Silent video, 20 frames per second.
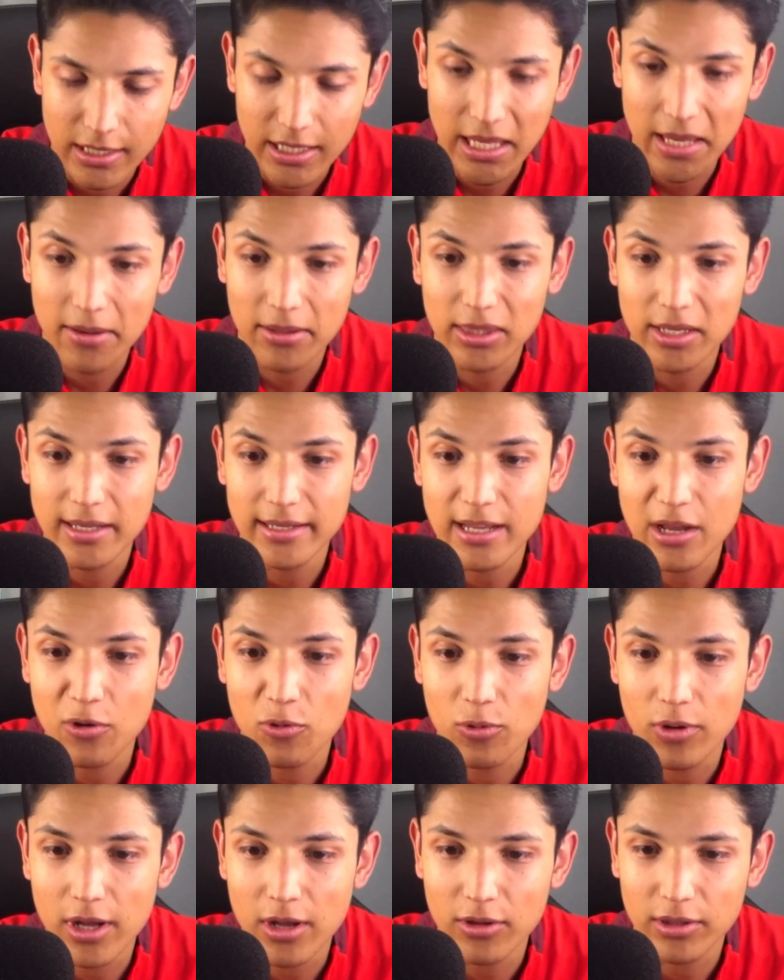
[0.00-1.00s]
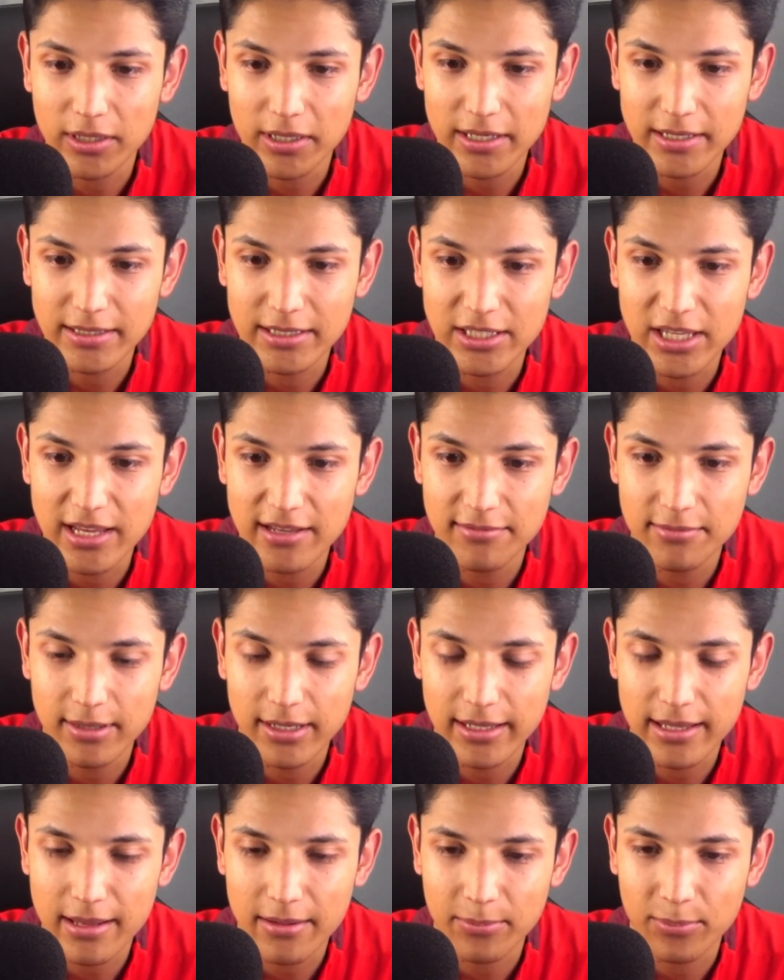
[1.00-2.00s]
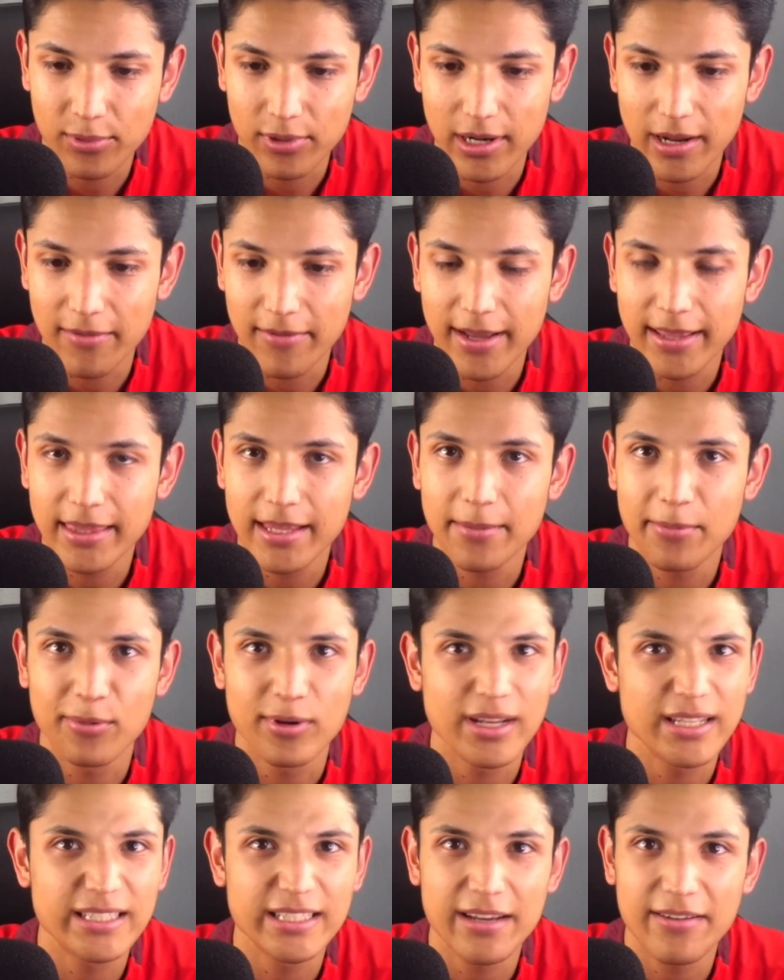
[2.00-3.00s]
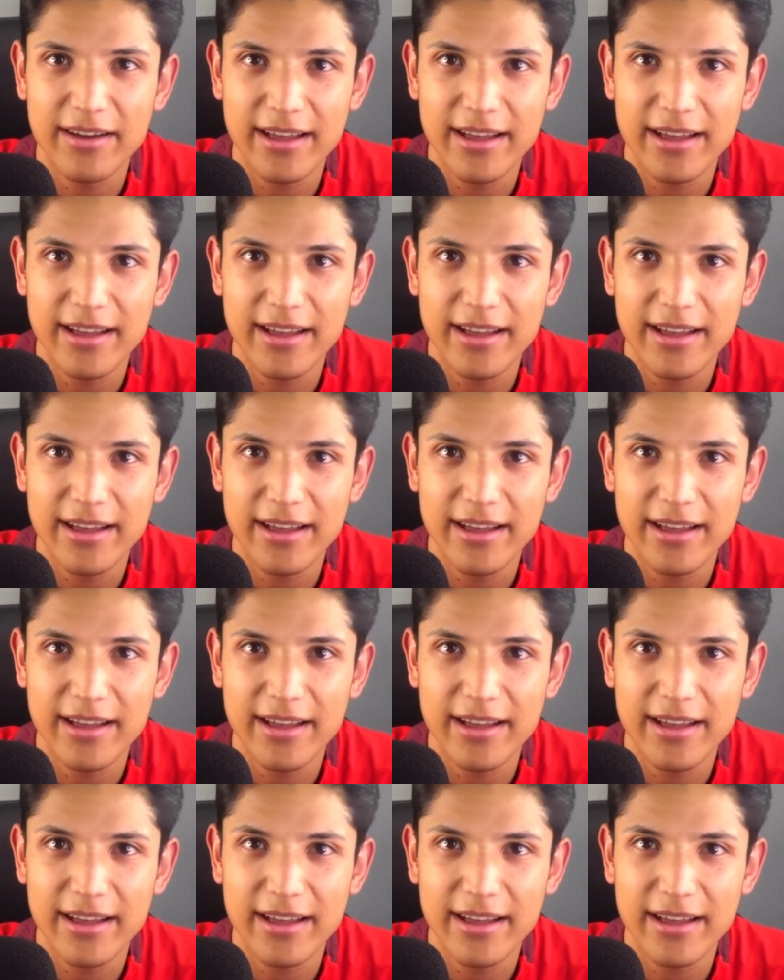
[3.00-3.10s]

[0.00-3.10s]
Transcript: Aquí otra vez la jugada, otra vez es ¿verdad? Por la banda, por esa